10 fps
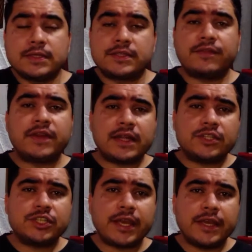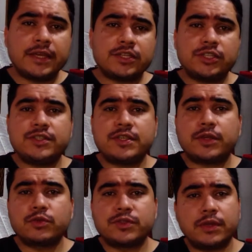se é verdade que a igreja dizia
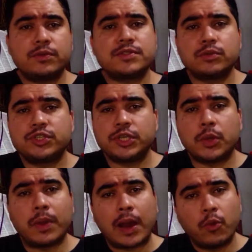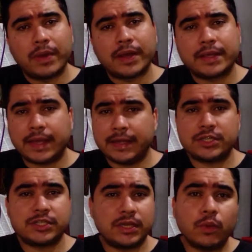que os negros não tinham alma, que a
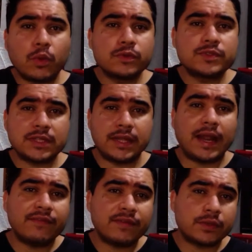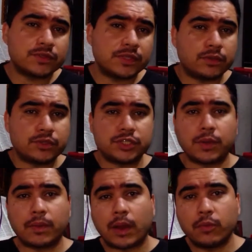igreja não considerava que os negros
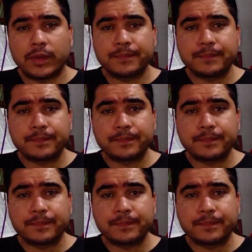tinham alma.